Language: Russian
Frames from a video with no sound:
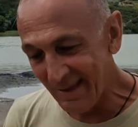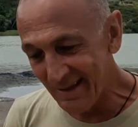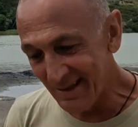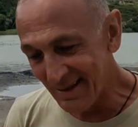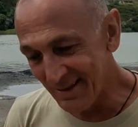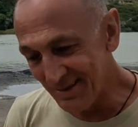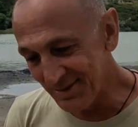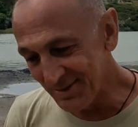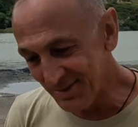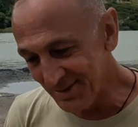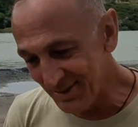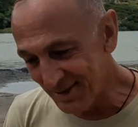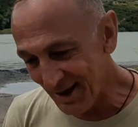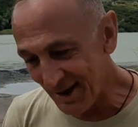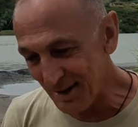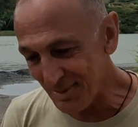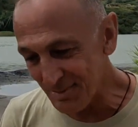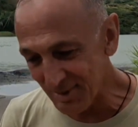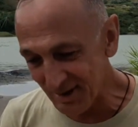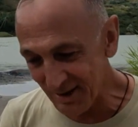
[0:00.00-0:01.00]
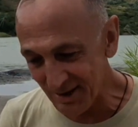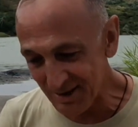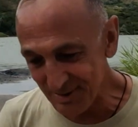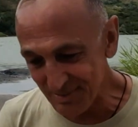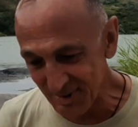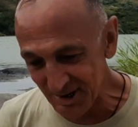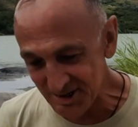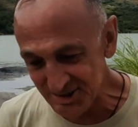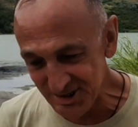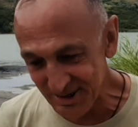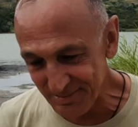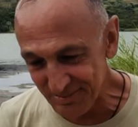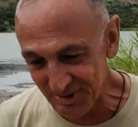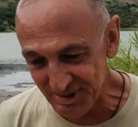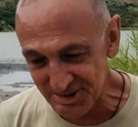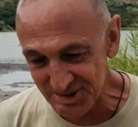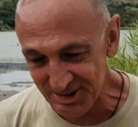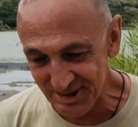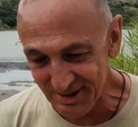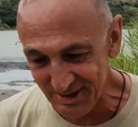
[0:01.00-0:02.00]
Э, да, была небольшая
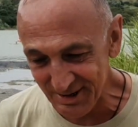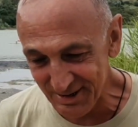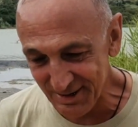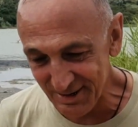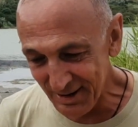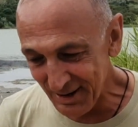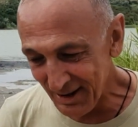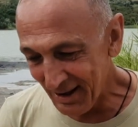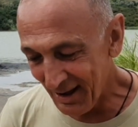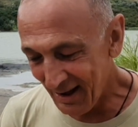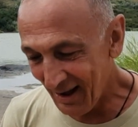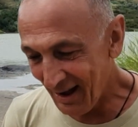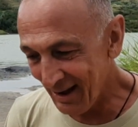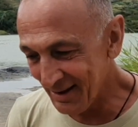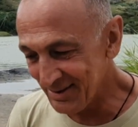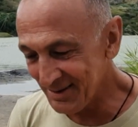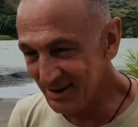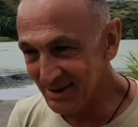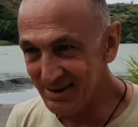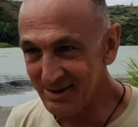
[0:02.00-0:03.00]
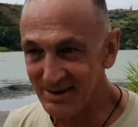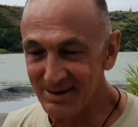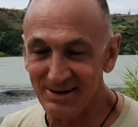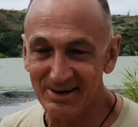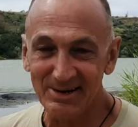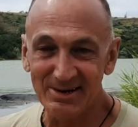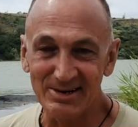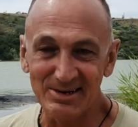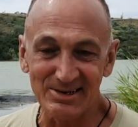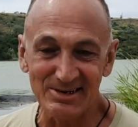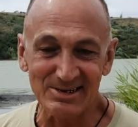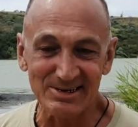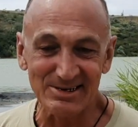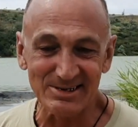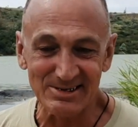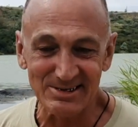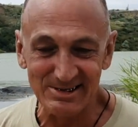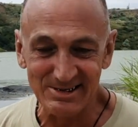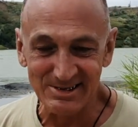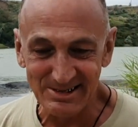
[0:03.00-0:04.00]
причина. Угу. Они
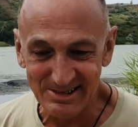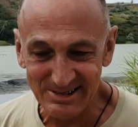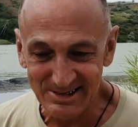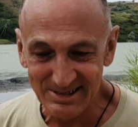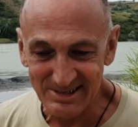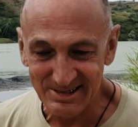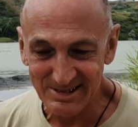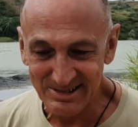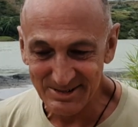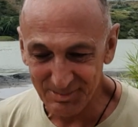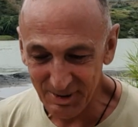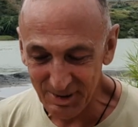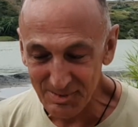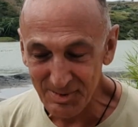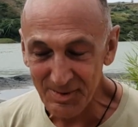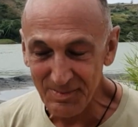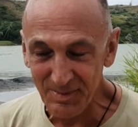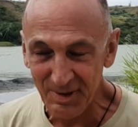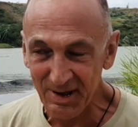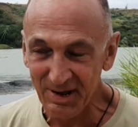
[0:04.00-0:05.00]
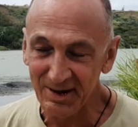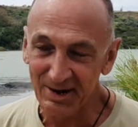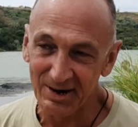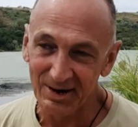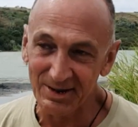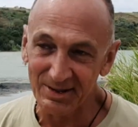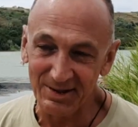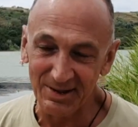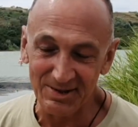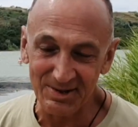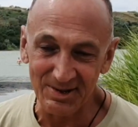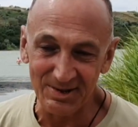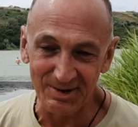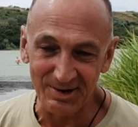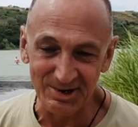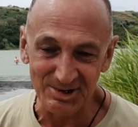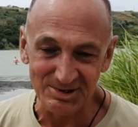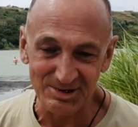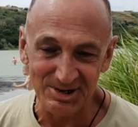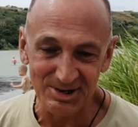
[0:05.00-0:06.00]
э, с мамой поехали на день
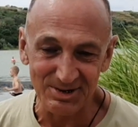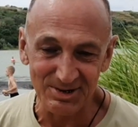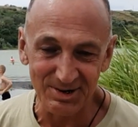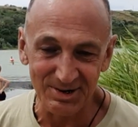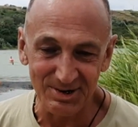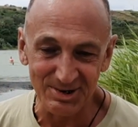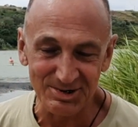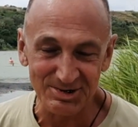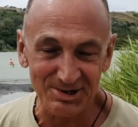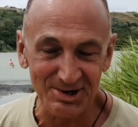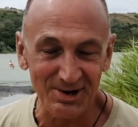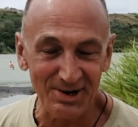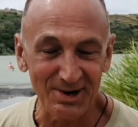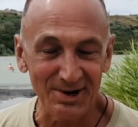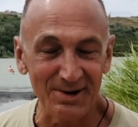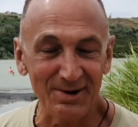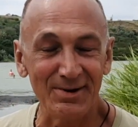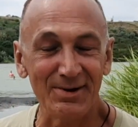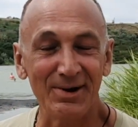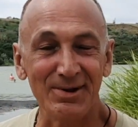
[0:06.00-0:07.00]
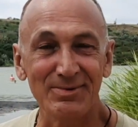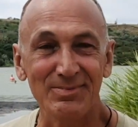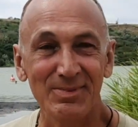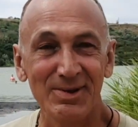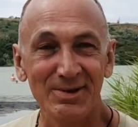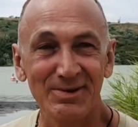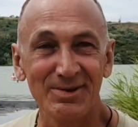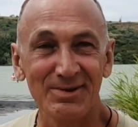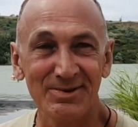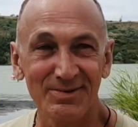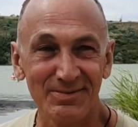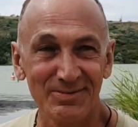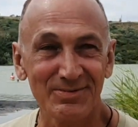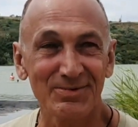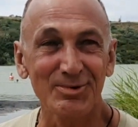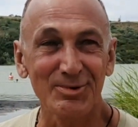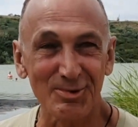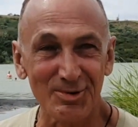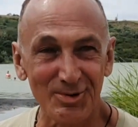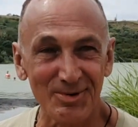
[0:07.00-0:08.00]
рождения, решили... Ну ничего,
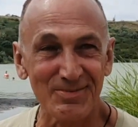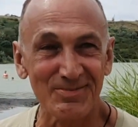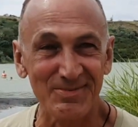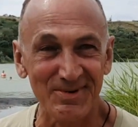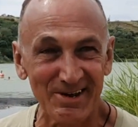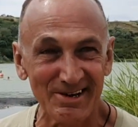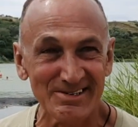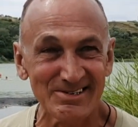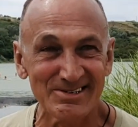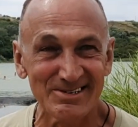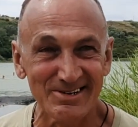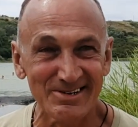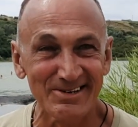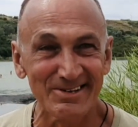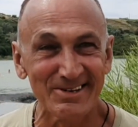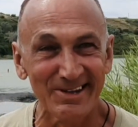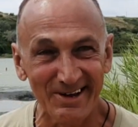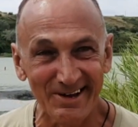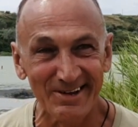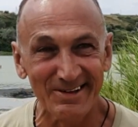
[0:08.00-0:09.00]
там свои дела, месте. я понял, да.